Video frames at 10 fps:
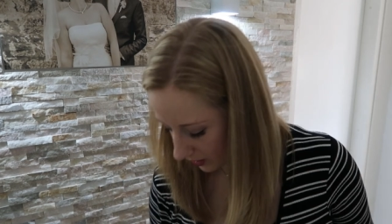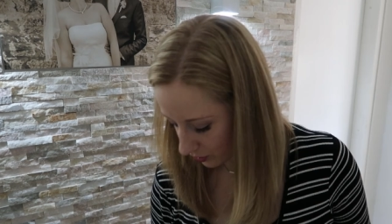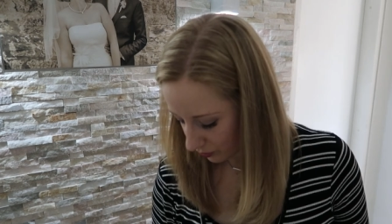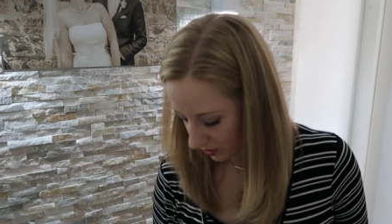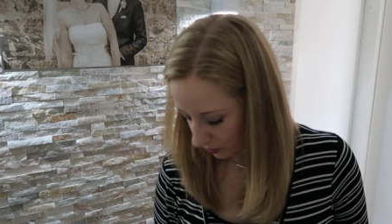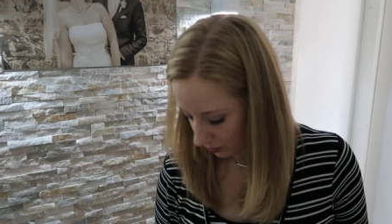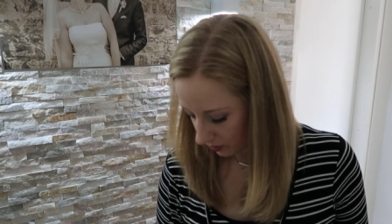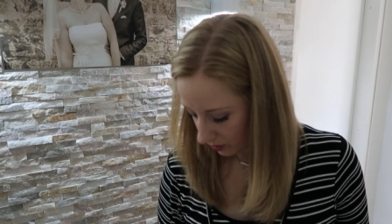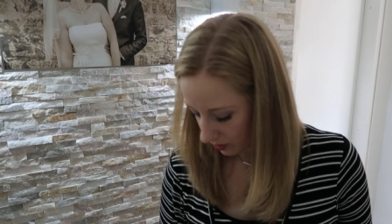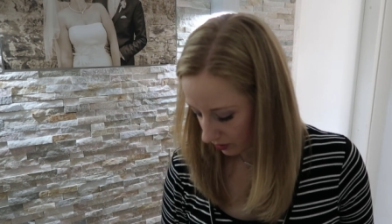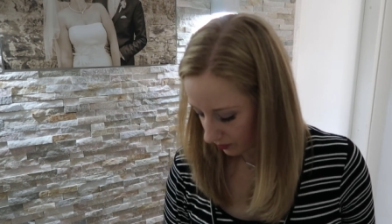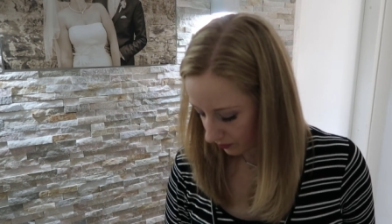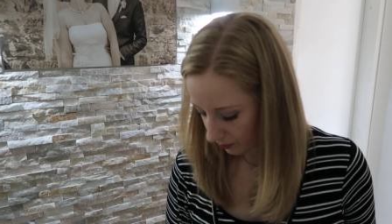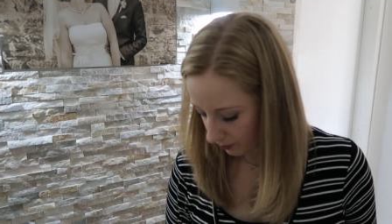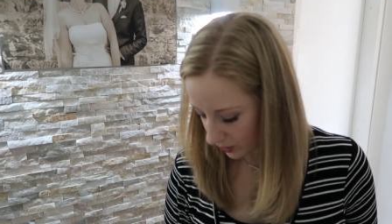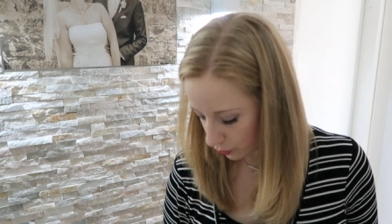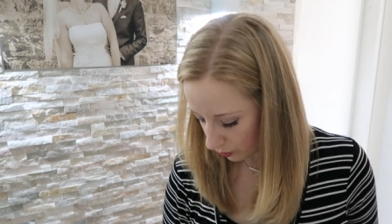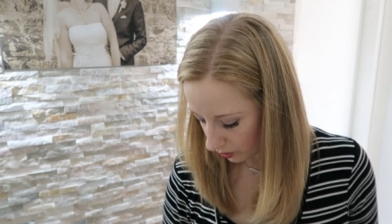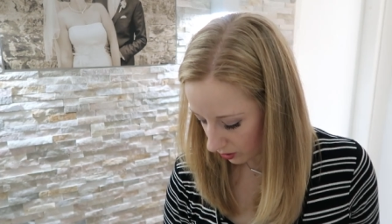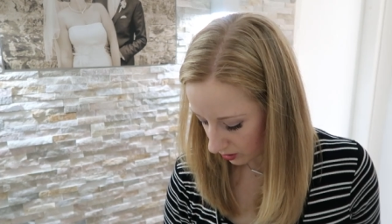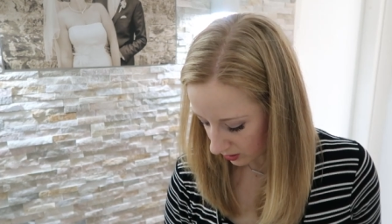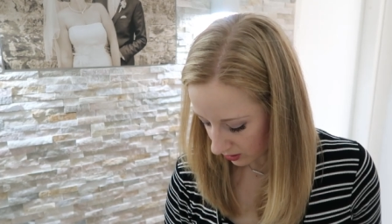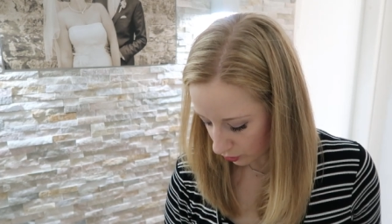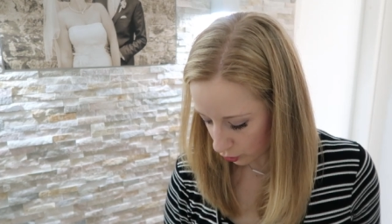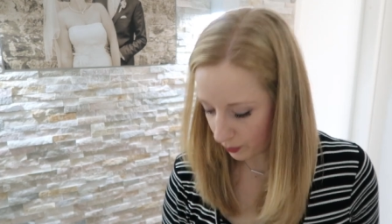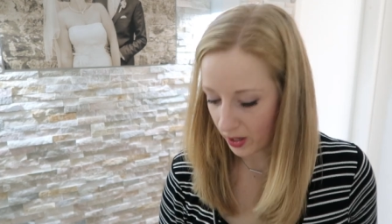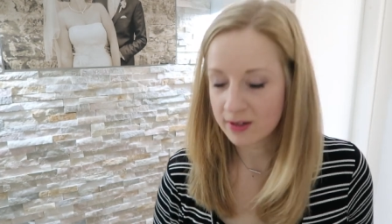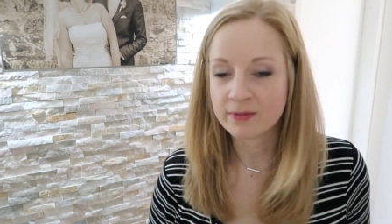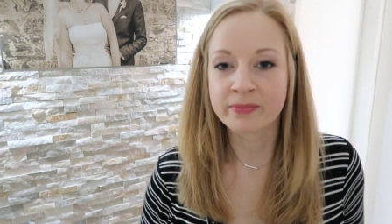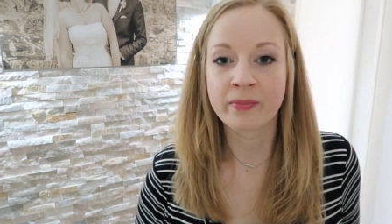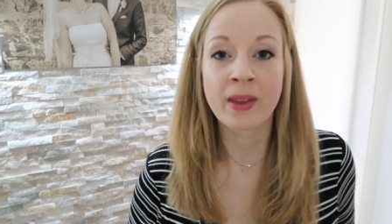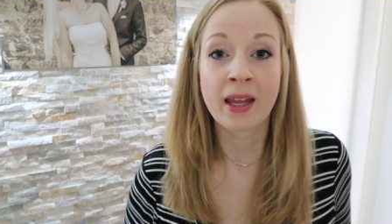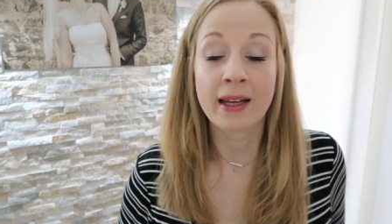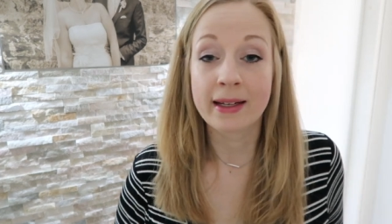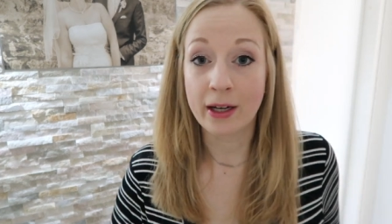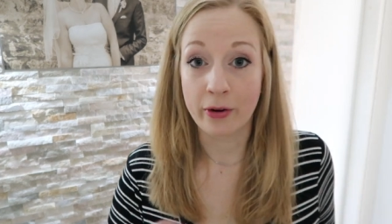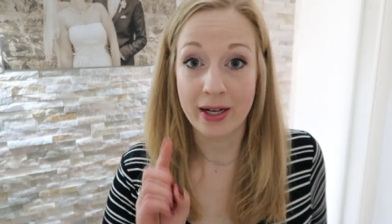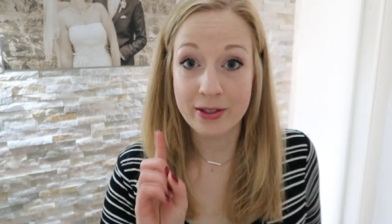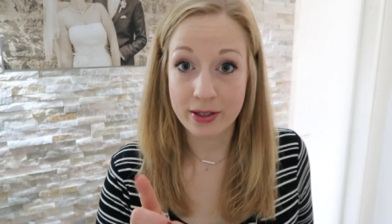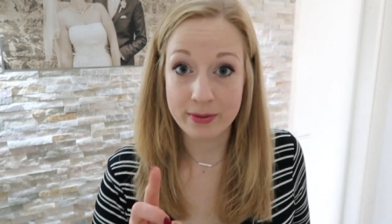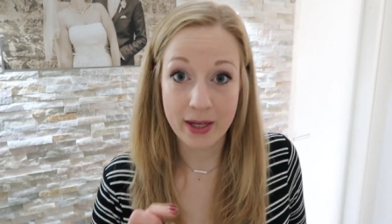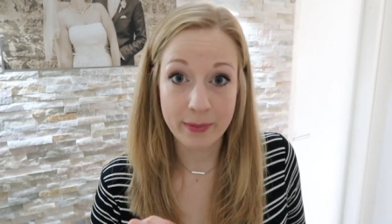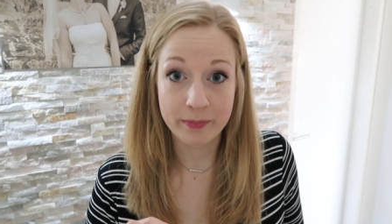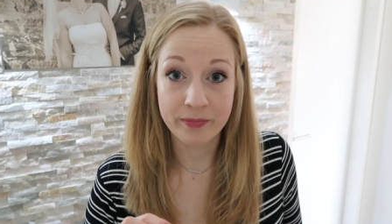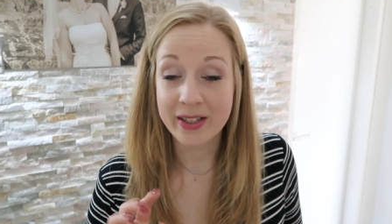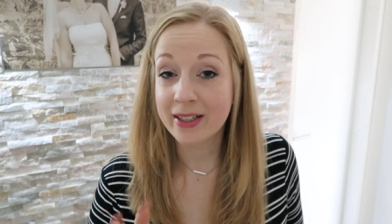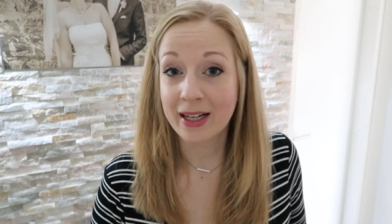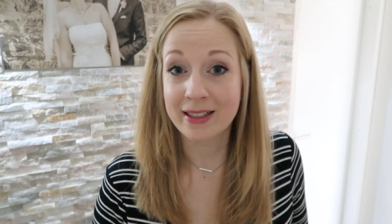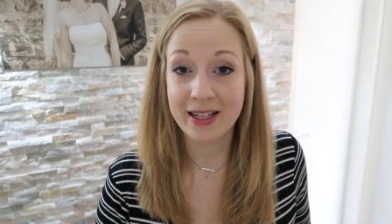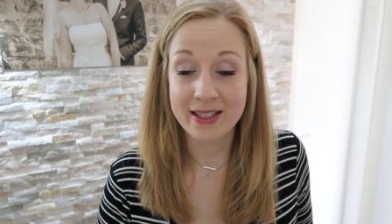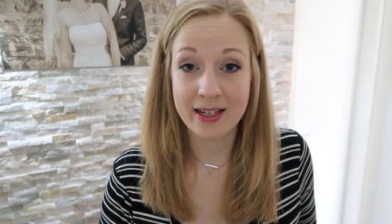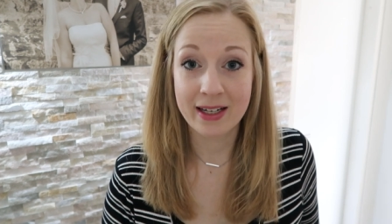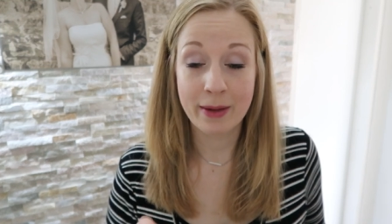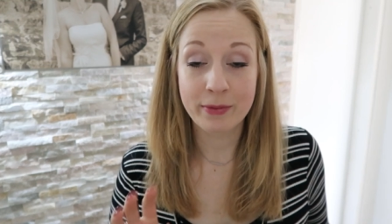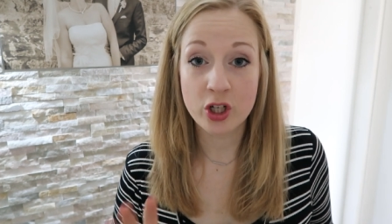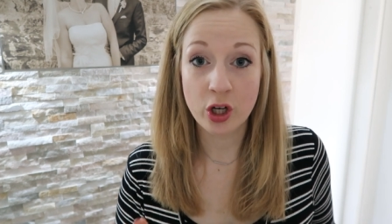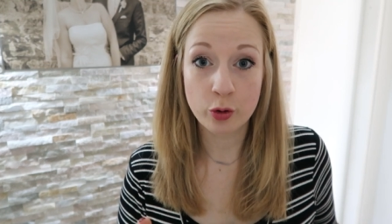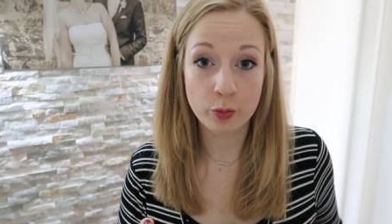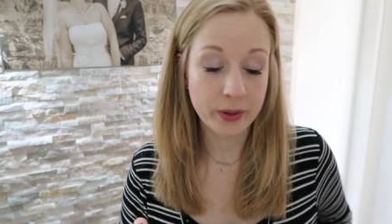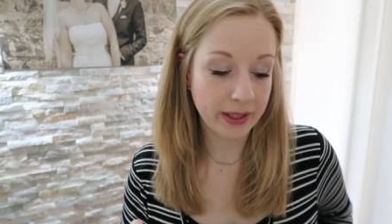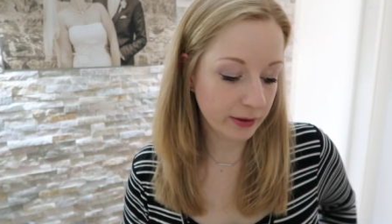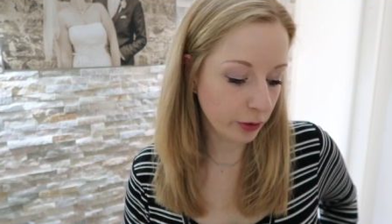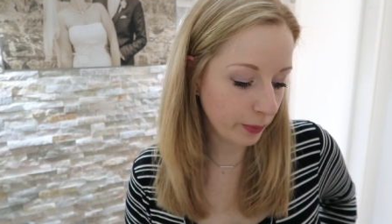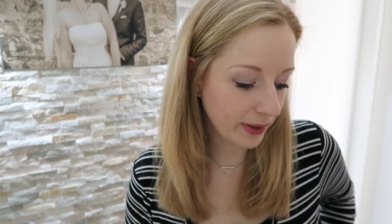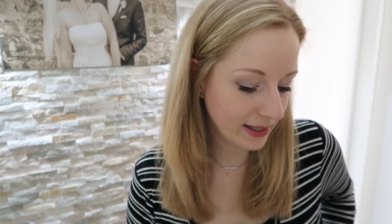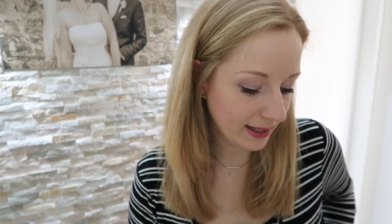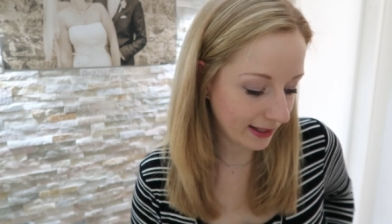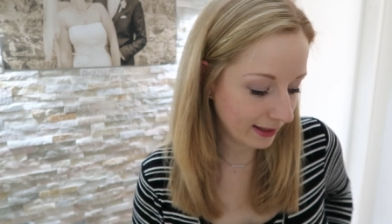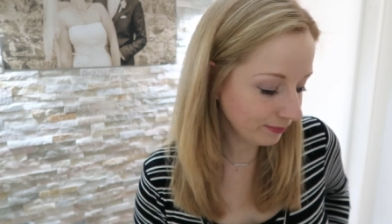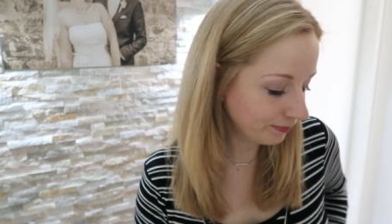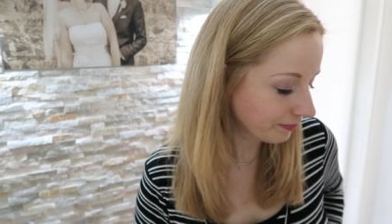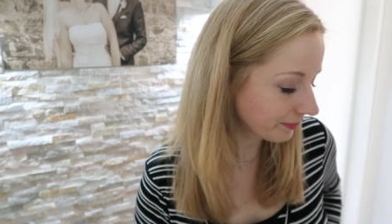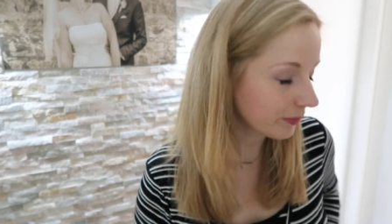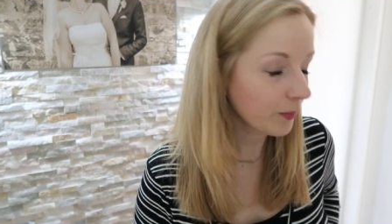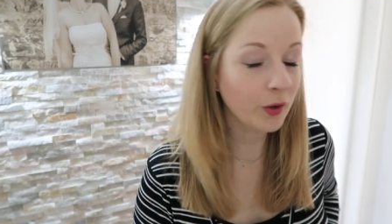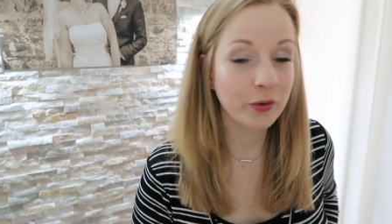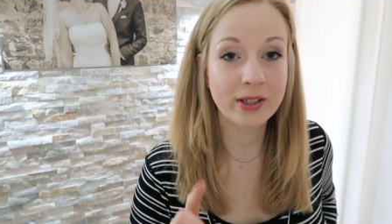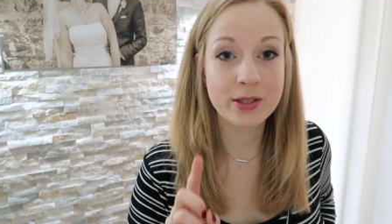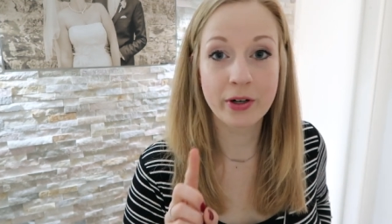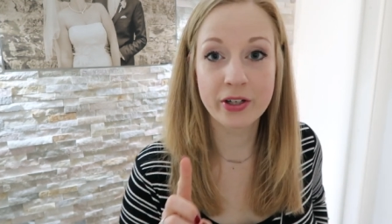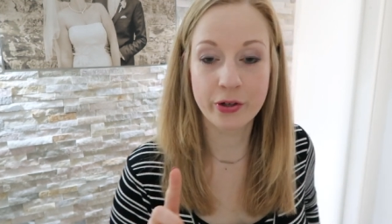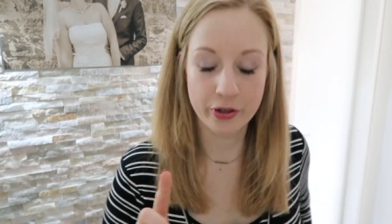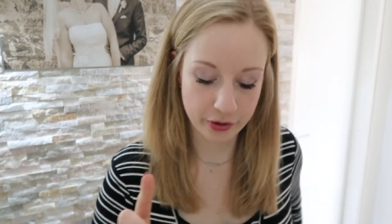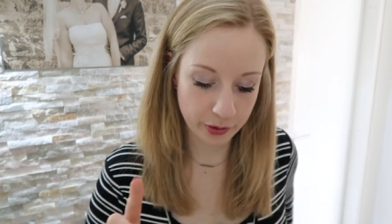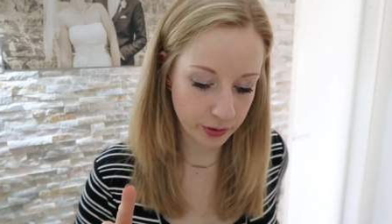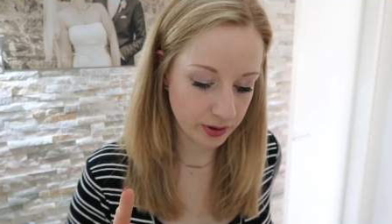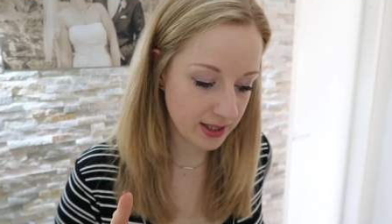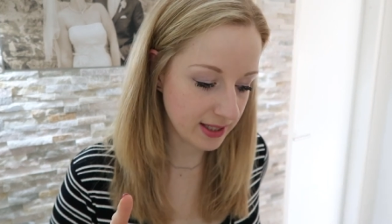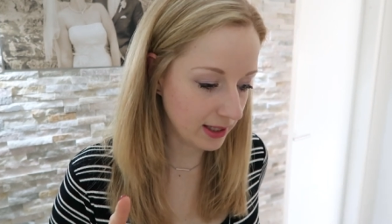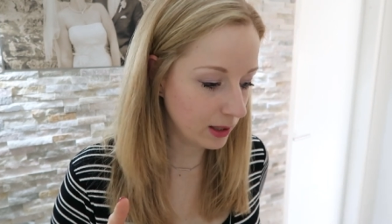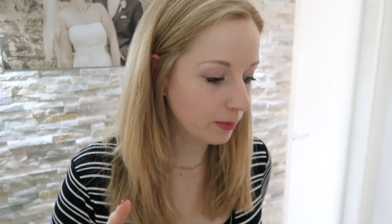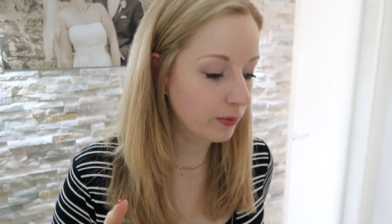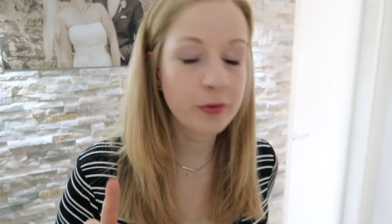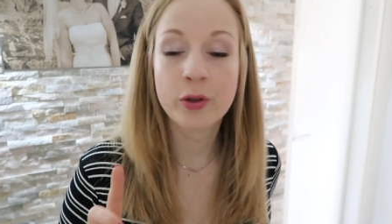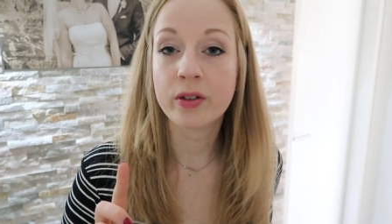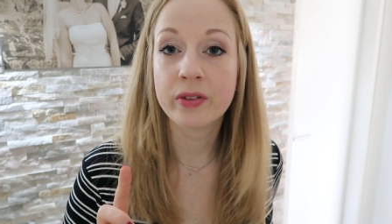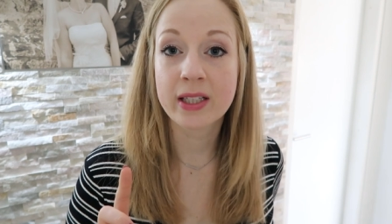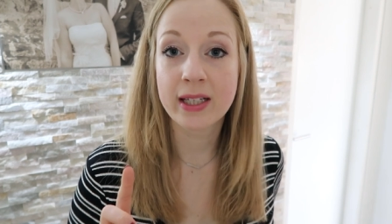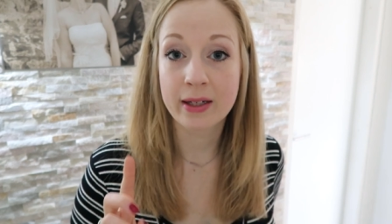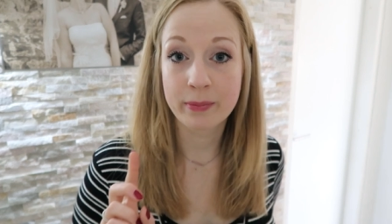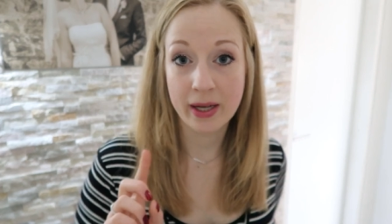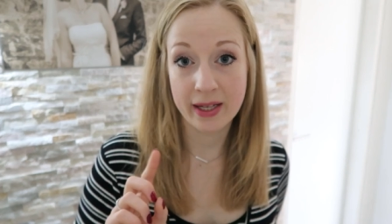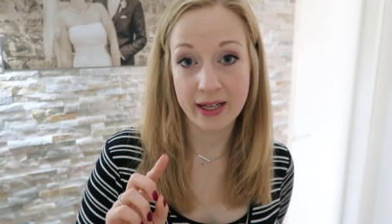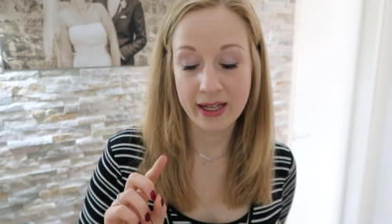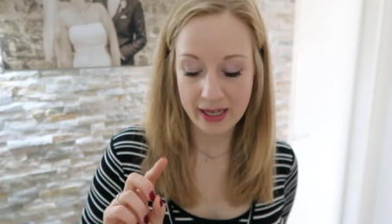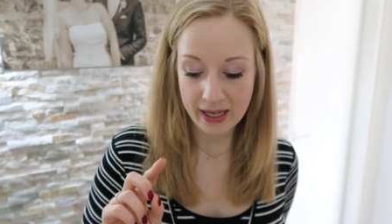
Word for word: Mach zu, Nino. Mach zu. Super. Genau, also ähm, wenn ihr da Interesse dran habt, dann schaut unbedingt nochmal da rein. Und jetzt wollte ich euch noch kurz, äh, bevor ich an meine